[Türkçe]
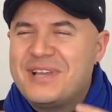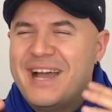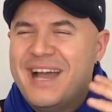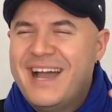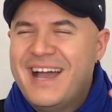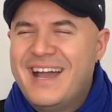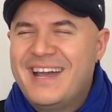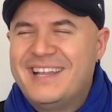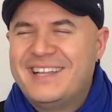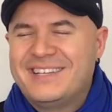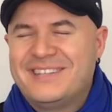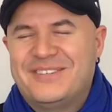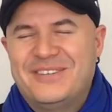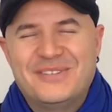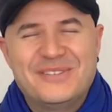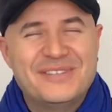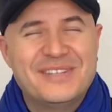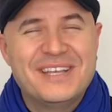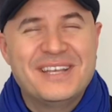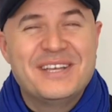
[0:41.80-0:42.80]
her
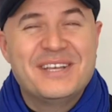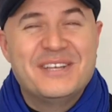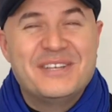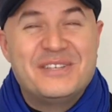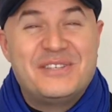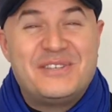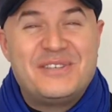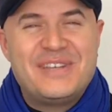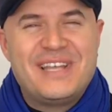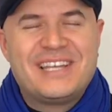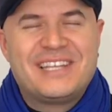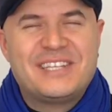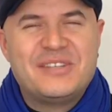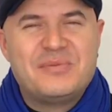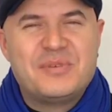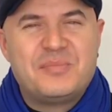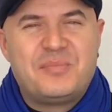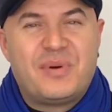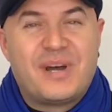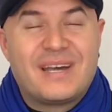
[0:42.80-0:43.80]
gün sürekli
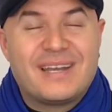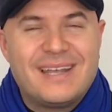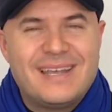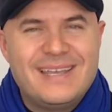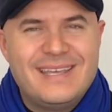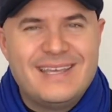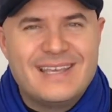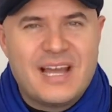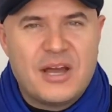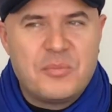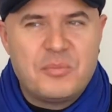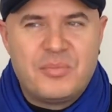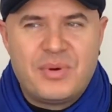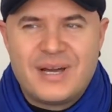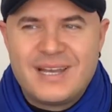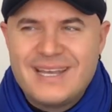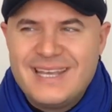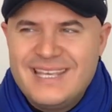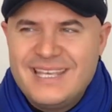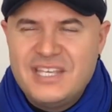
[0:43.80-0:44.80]
bir para yiyen,
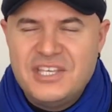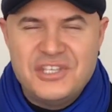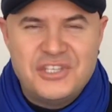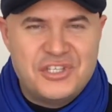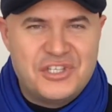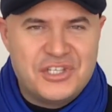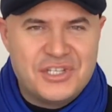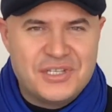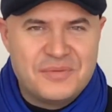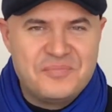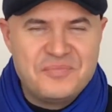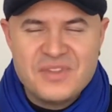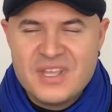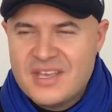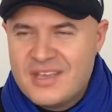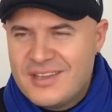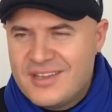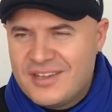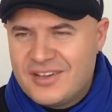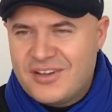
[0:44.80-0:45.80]
para yiyici,
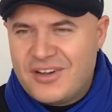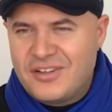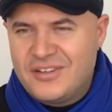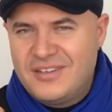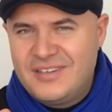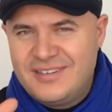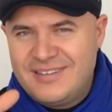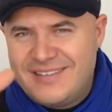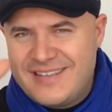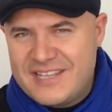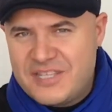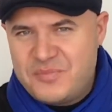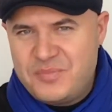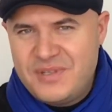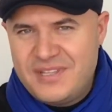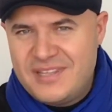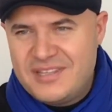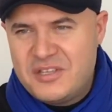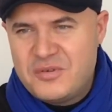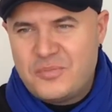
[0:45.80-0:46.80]
kadını
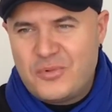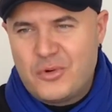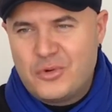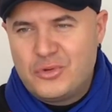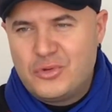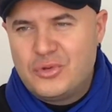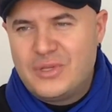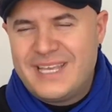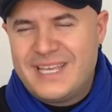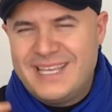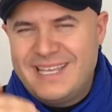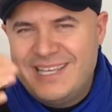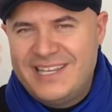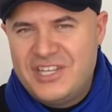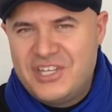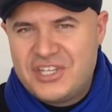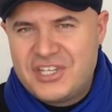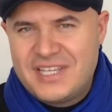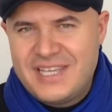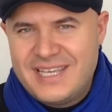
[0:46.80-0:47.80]
tespit edip onunla
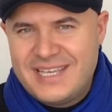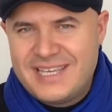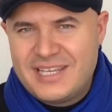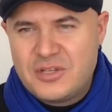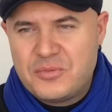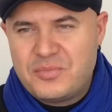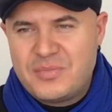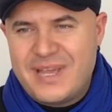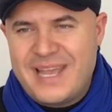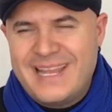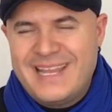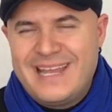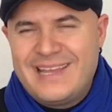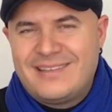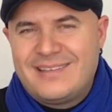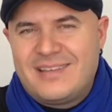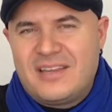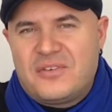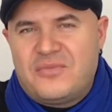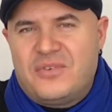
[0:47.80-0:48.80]
ilişkiye girip
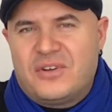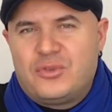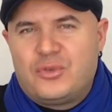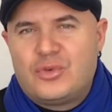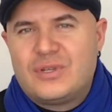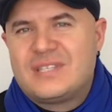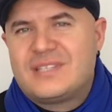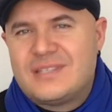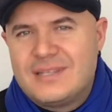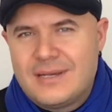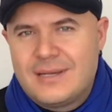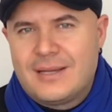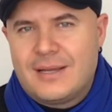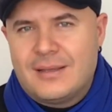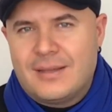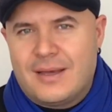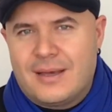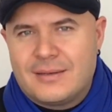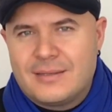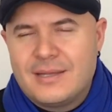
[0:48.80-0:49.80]
elektrik faturasına
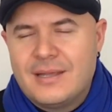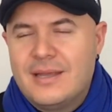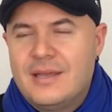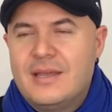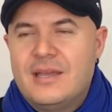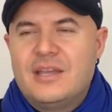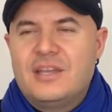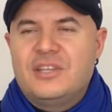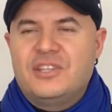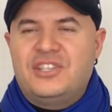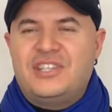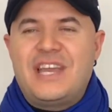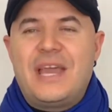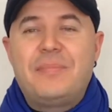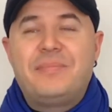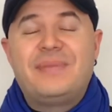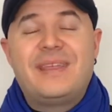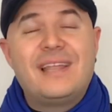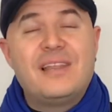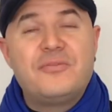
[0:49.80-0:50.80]
kadar
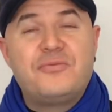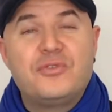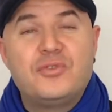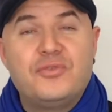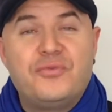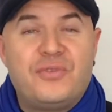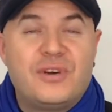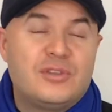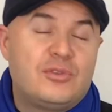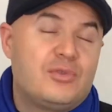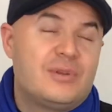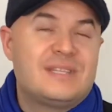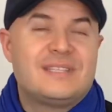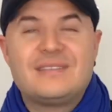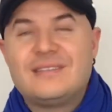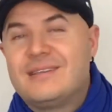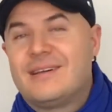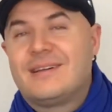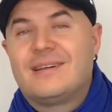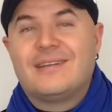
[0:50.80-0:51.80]
cep telefonu
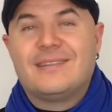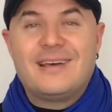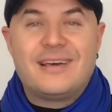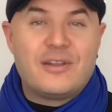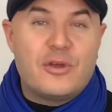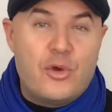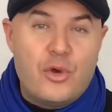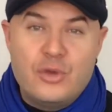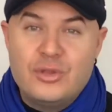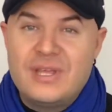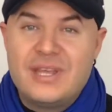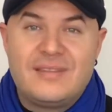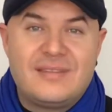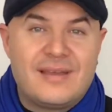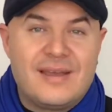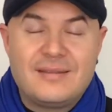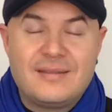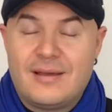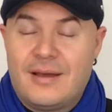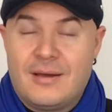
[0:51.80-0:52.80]
faturasına kadar
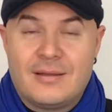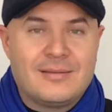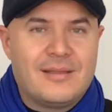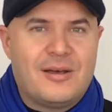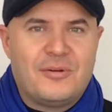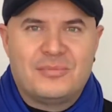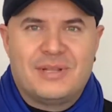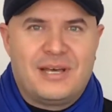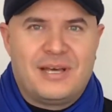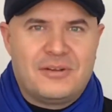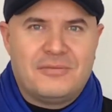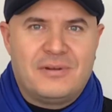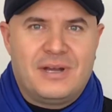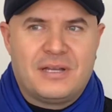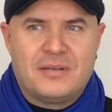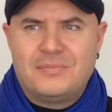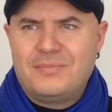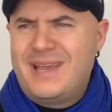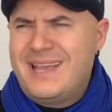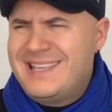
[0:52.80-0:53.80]
ödeten adamlar var.
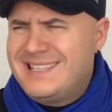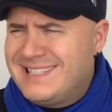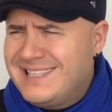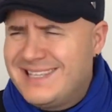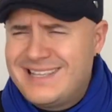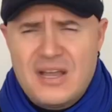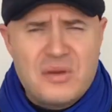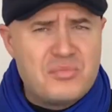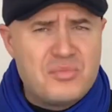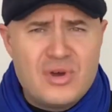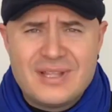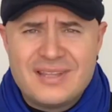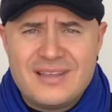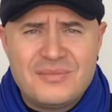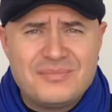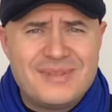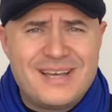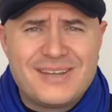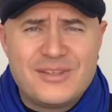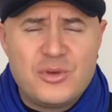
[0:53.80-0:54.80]
Eskiden bu
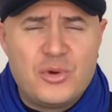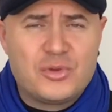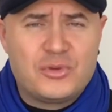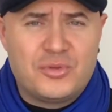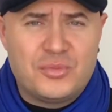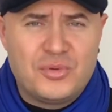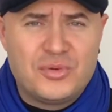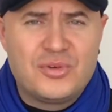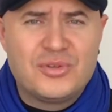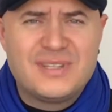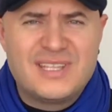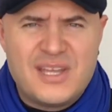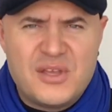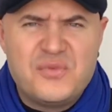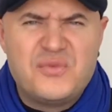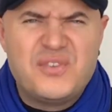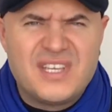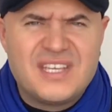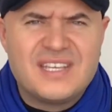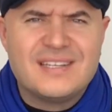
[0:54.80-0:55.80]
adamlar yoktu bu konuda
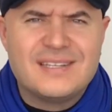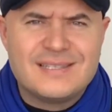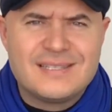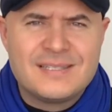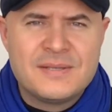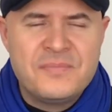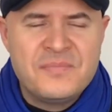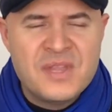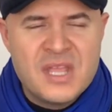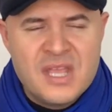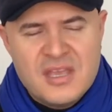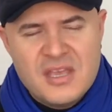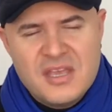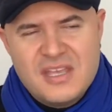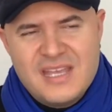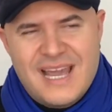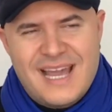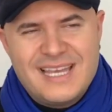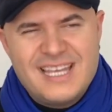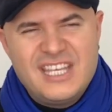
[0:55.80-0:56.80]
en fikiriz.
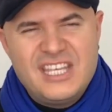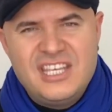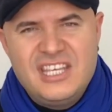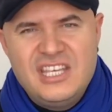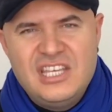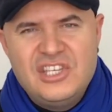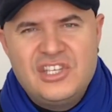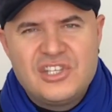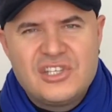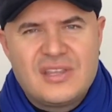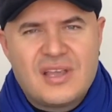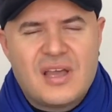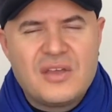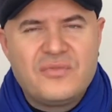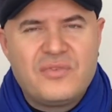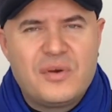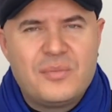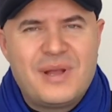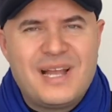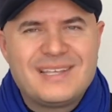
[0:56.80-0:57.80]
Yani yiyici
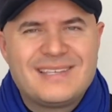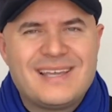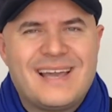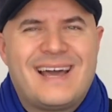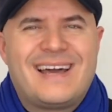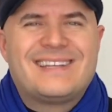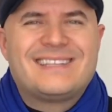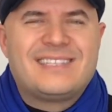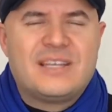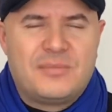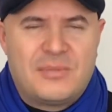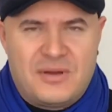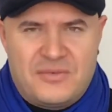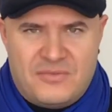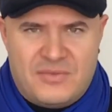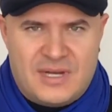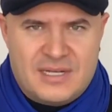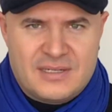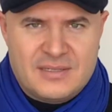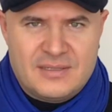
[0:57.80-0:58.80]
tayfa belki her
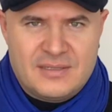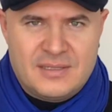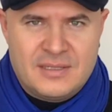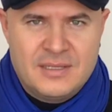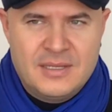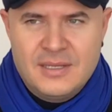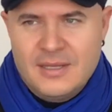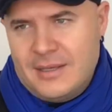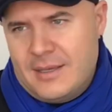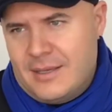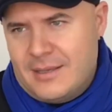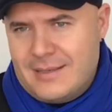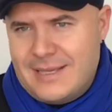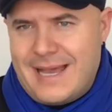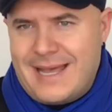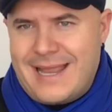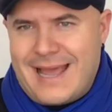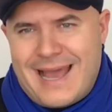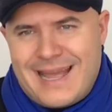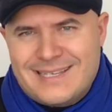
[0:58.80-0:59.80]
zaman vardı.
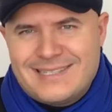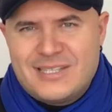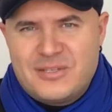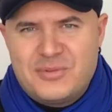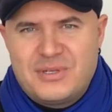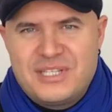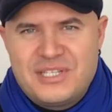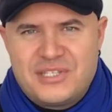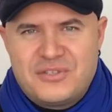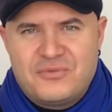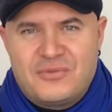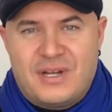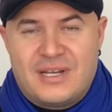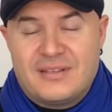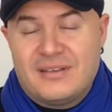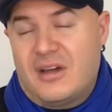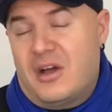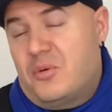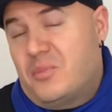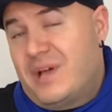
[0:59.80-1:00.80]
Yani her zaman için
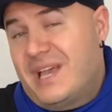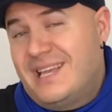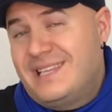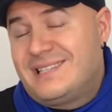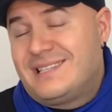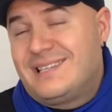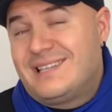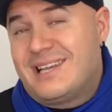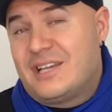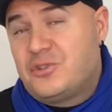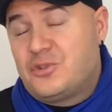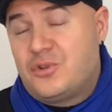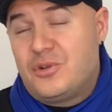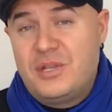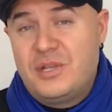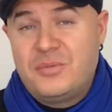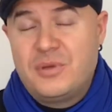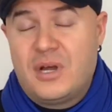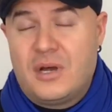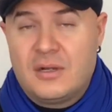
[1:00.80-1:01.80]
vardı ama eskiden
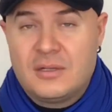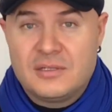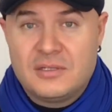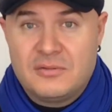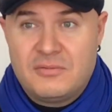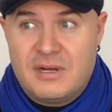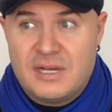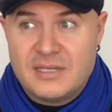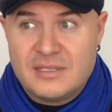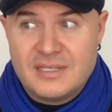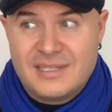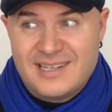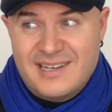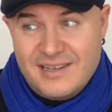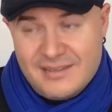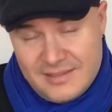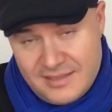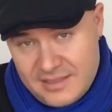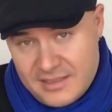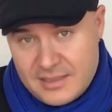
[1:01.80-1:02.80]
şöyle bir algı vardı.
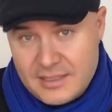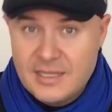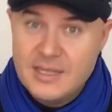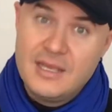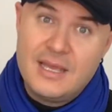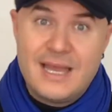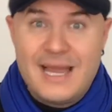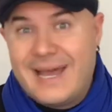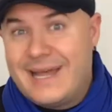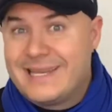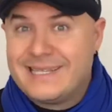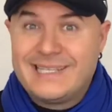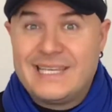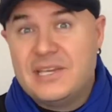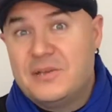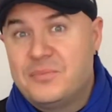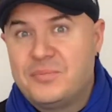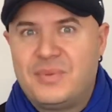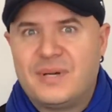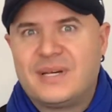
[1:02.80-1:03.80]
Kadın erkeğin